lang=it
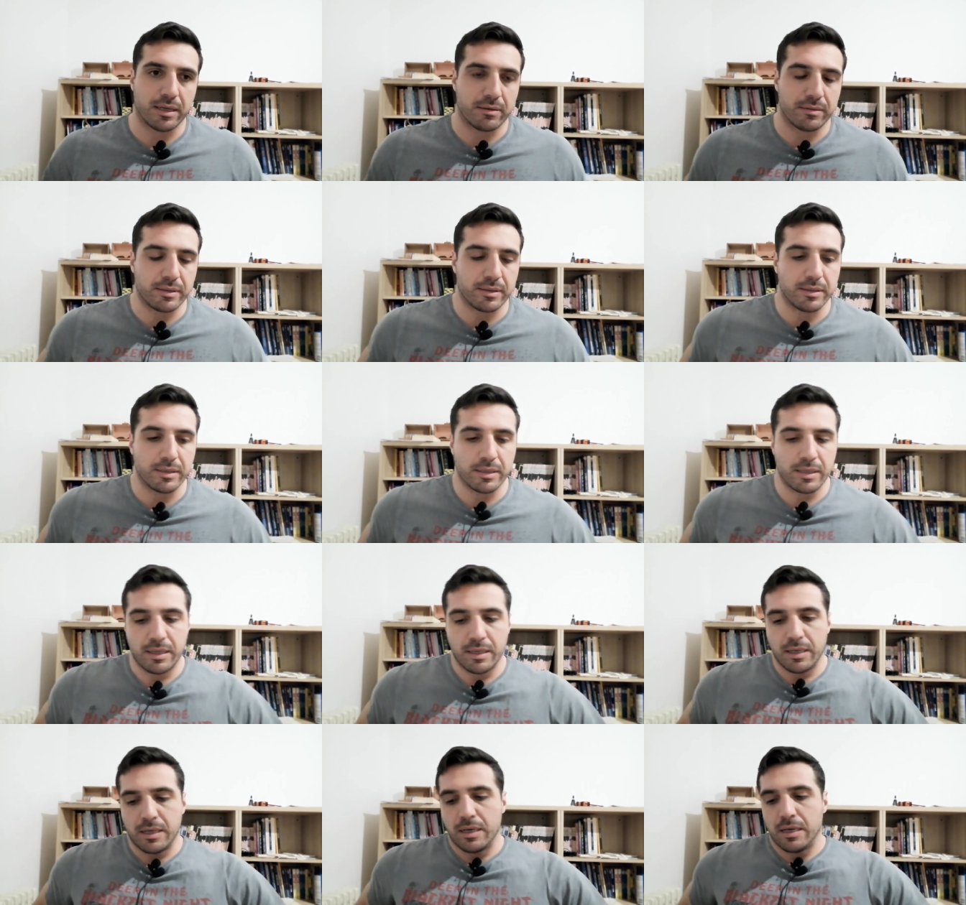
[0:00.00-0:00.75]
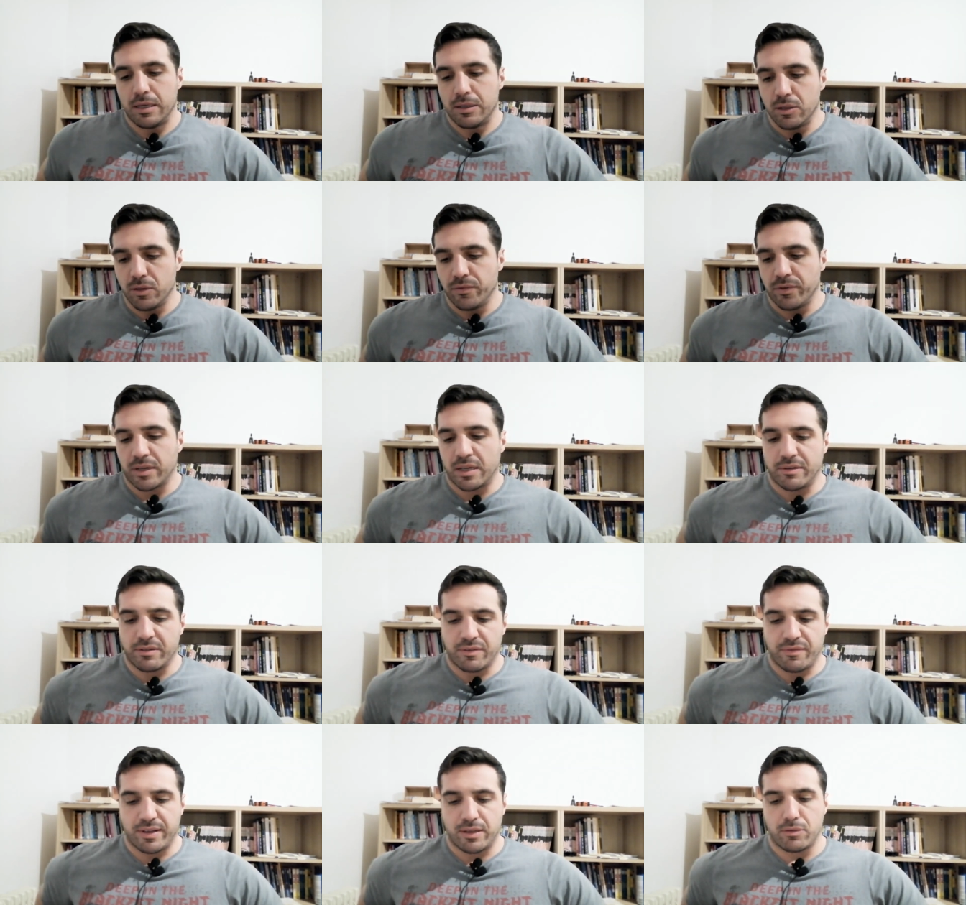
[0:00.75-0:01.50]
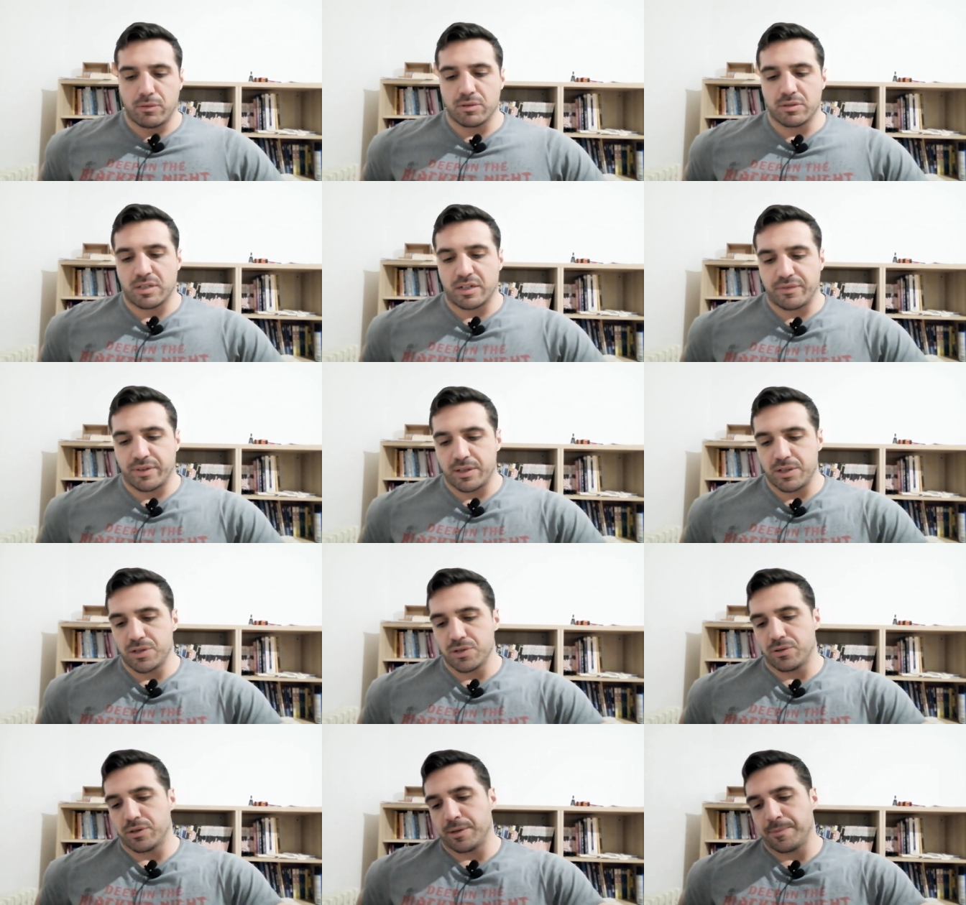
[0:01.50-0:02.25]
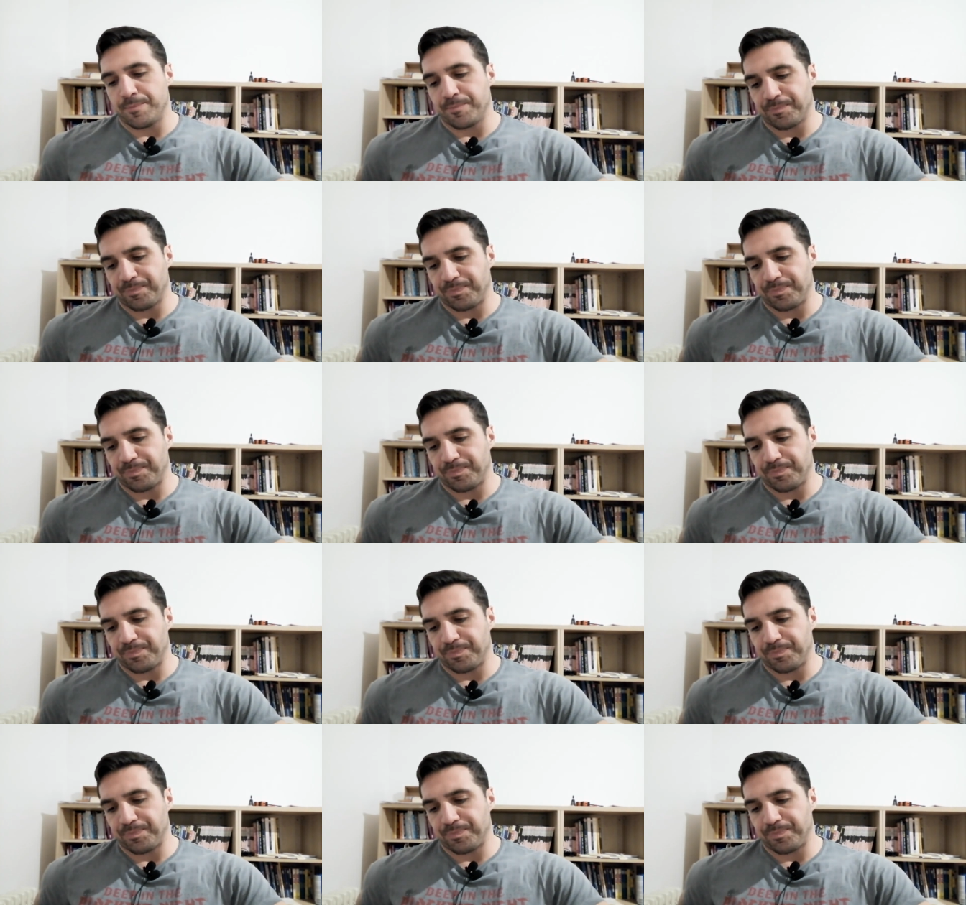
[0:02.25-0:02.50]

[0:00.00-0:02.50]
quindi non vorrei aver fatto uno strafalcione.